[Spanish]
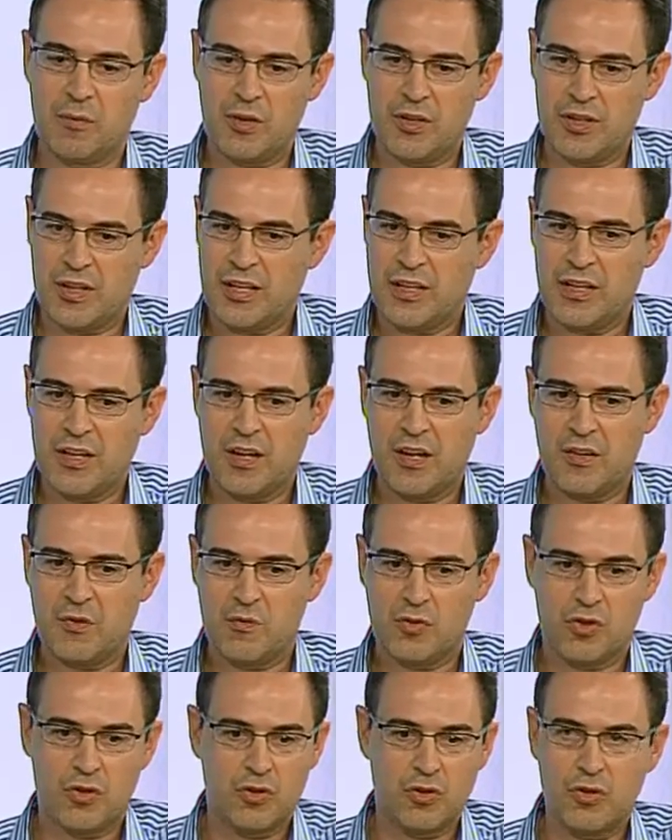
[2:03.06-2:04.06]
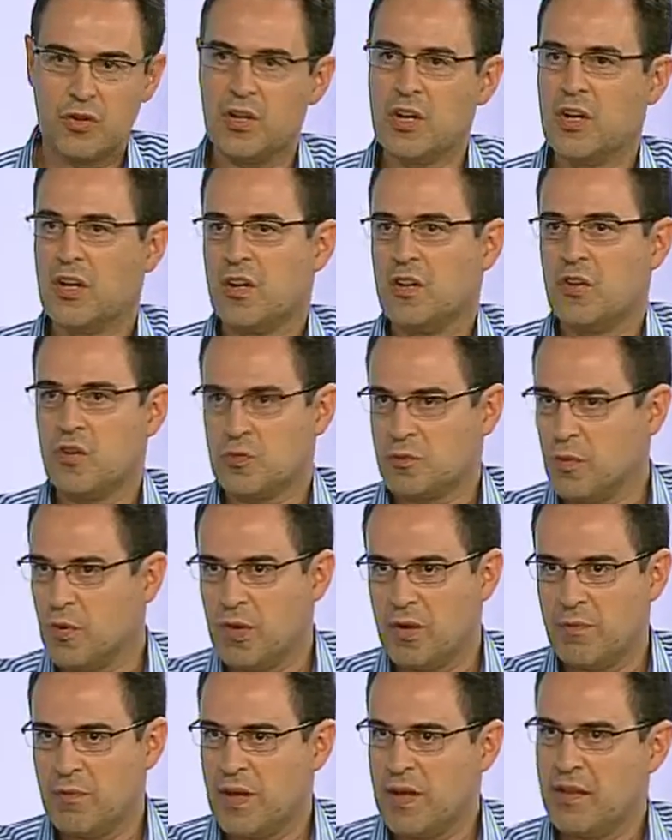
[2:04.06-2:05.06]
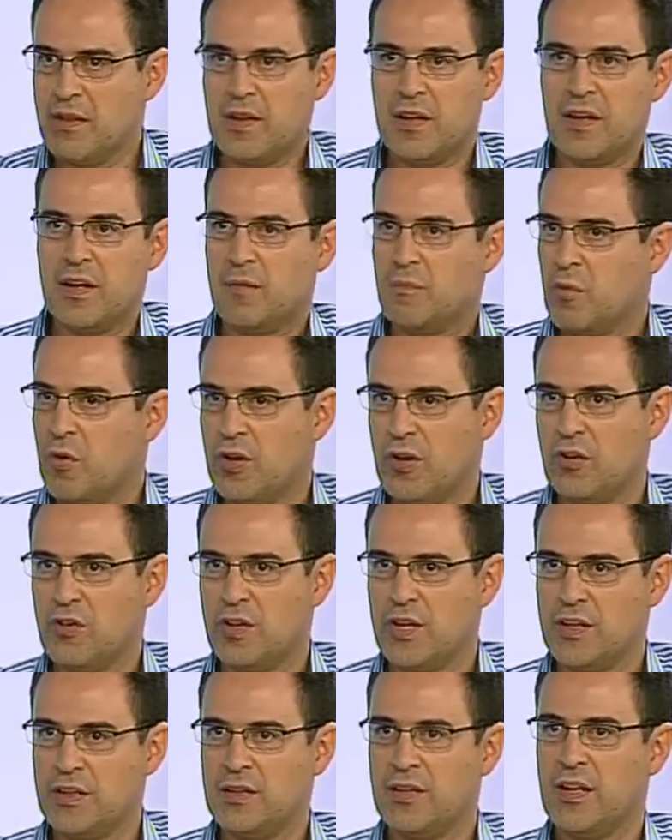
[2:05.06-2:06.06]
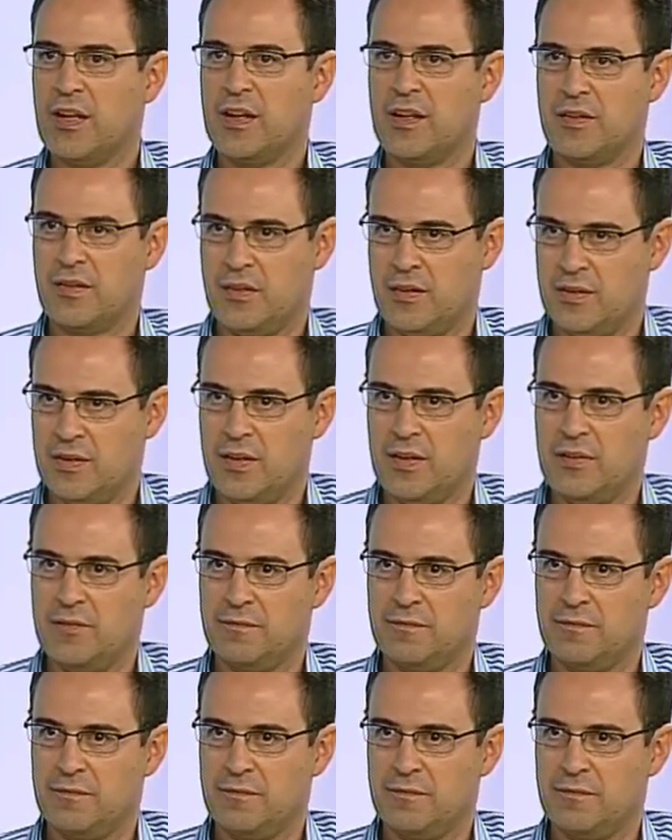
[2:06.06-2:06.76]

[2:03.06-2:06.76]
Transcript: Politécnica, como son los Polimedia, Policonecta, etcétera.